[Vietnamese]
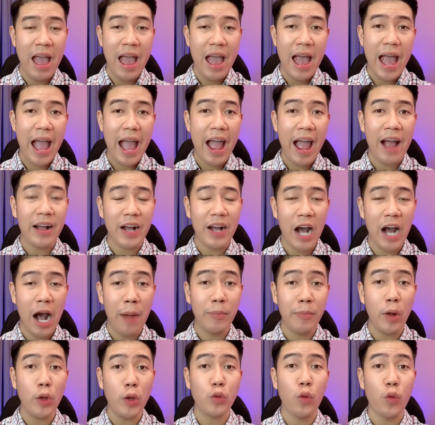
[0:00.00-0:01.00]
ăn cơm
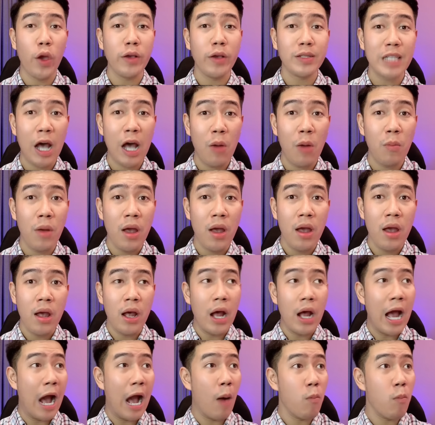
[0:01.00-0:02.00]
nói chuyện xong
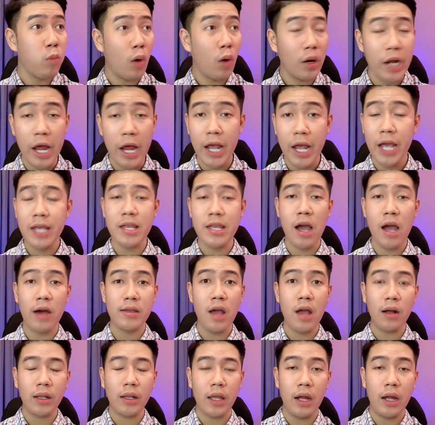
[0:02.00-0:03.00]
không có để ý giờ
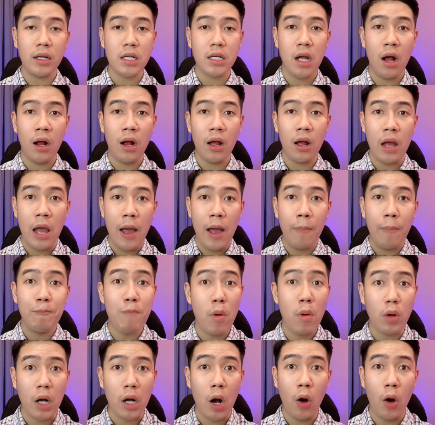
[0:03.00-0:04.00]
giấc gì hết trơn
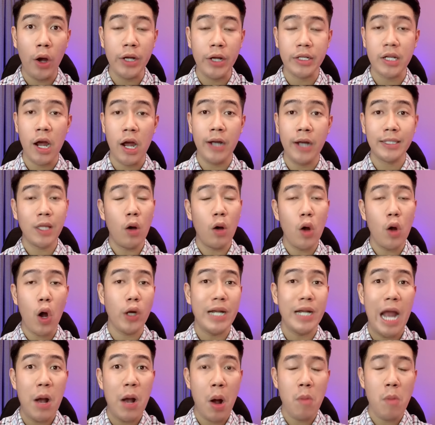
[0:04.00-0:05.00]
một hồi trời tối hồi
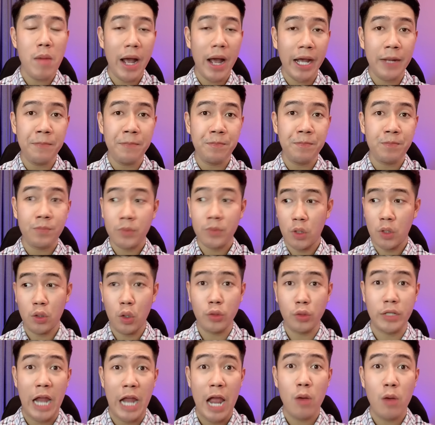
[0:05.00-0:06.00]
nào không hay thôi thôi
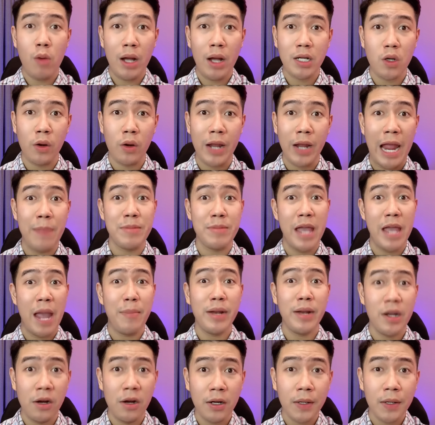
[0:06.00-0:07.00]
trễ quá rồi em về mới
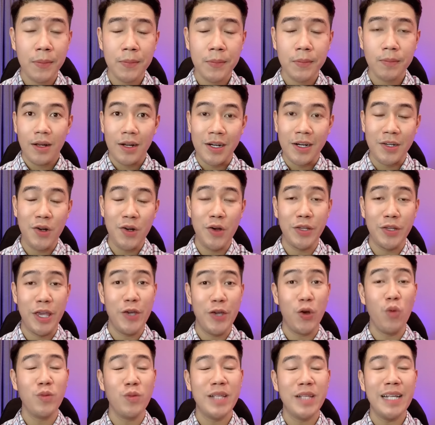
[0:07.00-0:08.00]
được rồi chị
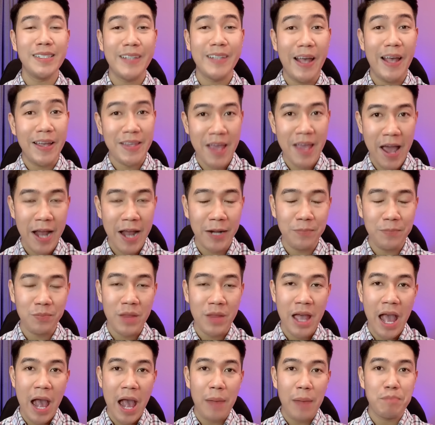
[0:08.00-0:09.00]
cũng xách xe về
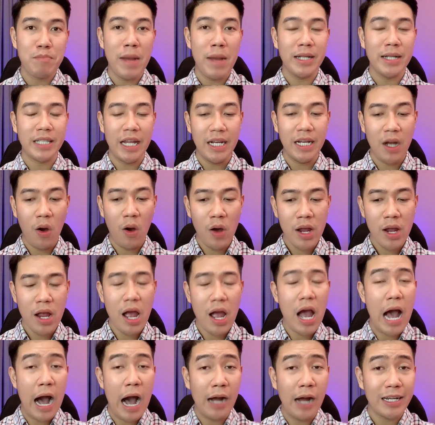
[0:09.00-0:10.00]
mà chị nói
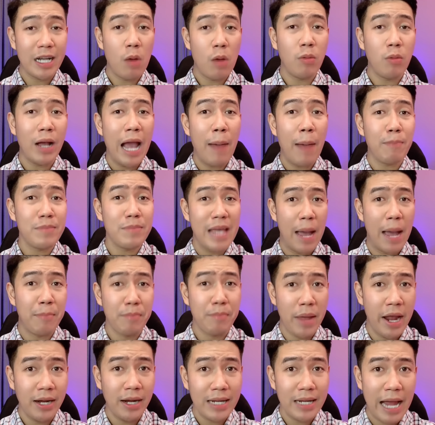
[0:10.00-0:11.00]
ở trong cái ấp dàm
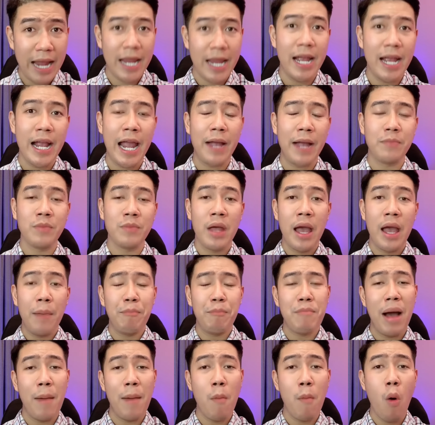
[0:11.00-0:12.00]
biển này á ha
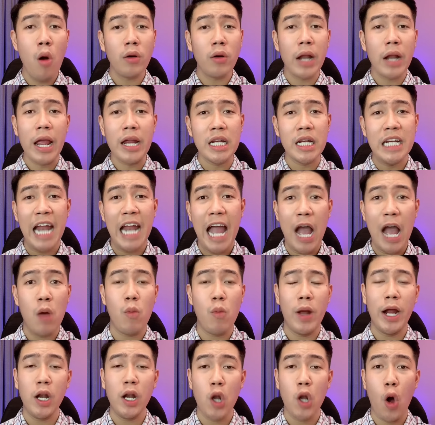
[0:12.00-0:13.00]
mà muốn đi ra ngoài
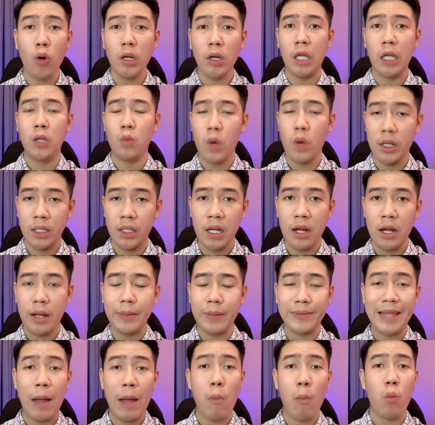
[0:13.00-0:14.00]
cái lộ Linh quỳnh á
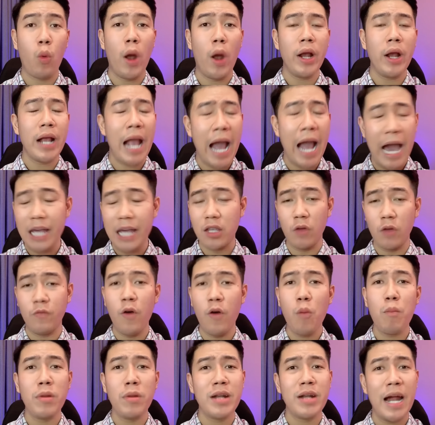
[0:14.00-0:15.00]
tầm khoảng 20
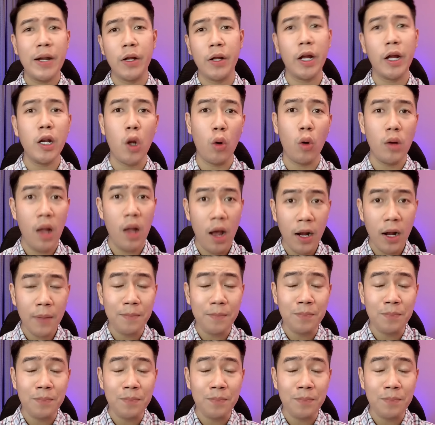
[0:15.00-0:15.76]
phút mới ra được cái lộ lớn